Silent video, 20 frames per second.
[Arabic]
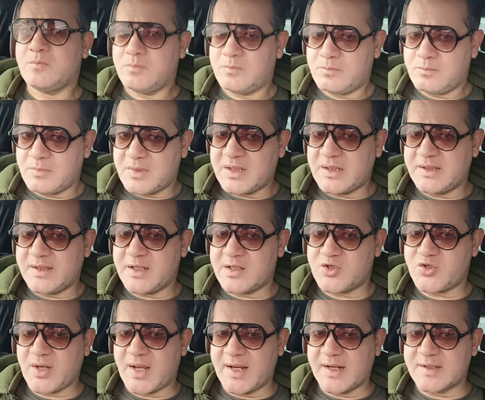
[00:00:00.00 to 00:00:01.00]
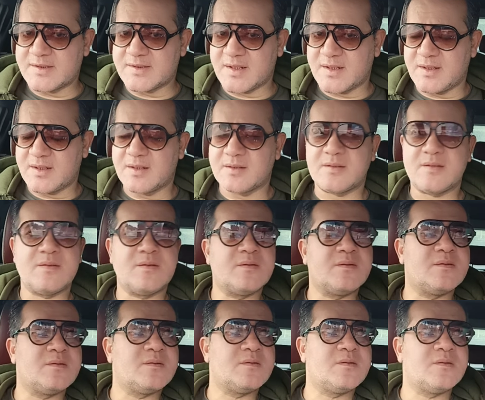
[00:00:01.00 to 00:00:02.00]
ما ننكرش حاجه زي كده
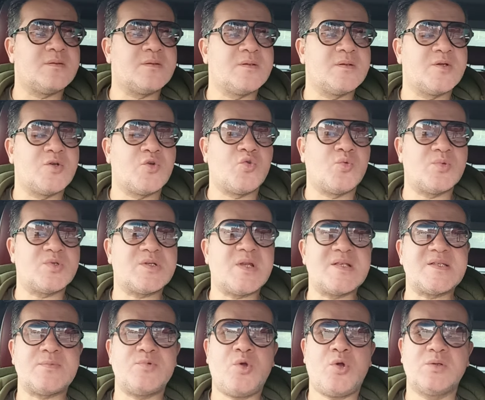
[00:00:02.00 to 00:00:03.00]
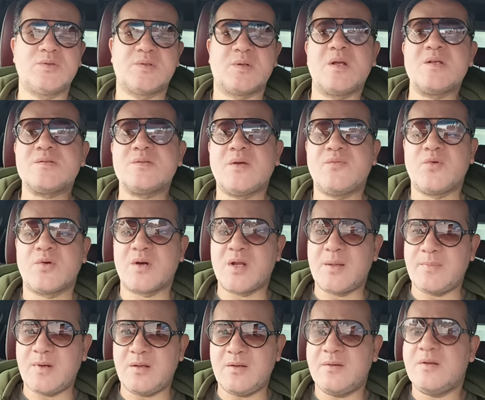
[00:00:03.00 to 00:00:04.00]
ومش لازم نحط راسنا في
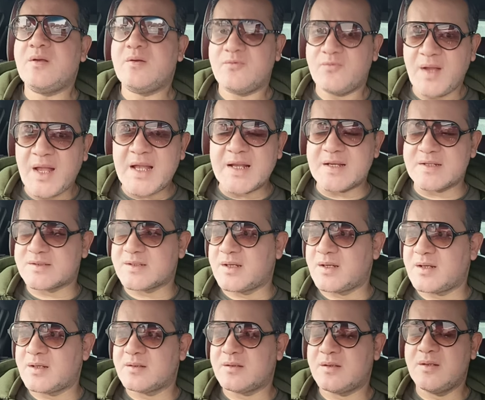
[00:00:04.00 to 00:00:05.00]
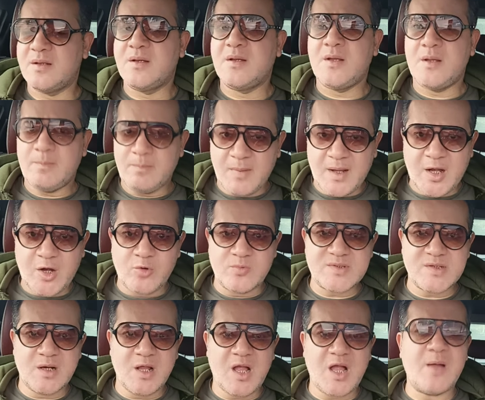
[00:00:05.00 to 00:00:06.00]
الرمله في حاجه زي كده معاهم
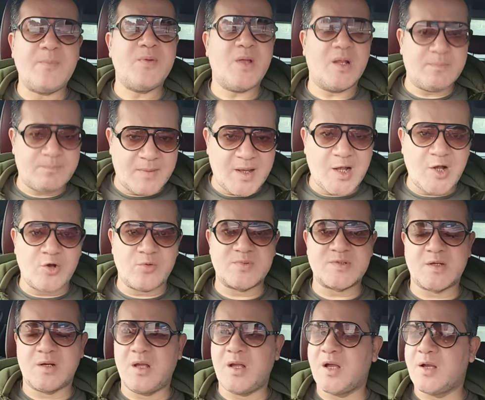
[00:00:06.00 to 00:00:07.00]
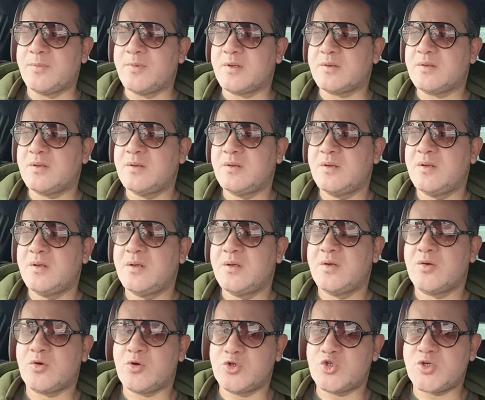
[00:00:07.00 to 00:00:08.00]
سلاح ابيض معاهم سلاح ابيض
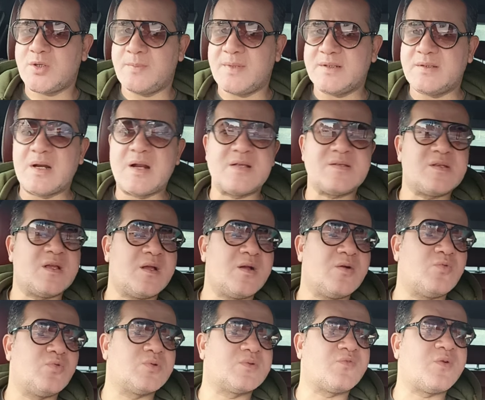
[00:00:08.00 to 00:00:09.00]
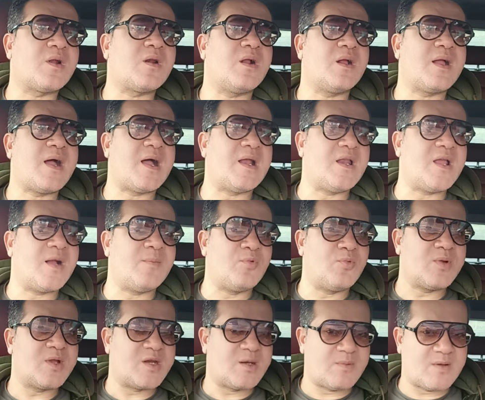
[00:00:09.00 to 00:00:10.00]
خش المدرسه واتفرج عليها
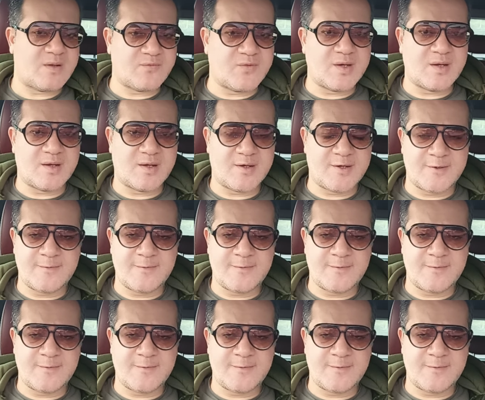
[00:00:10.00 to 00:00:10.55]
ممكن يبقى فيها ايه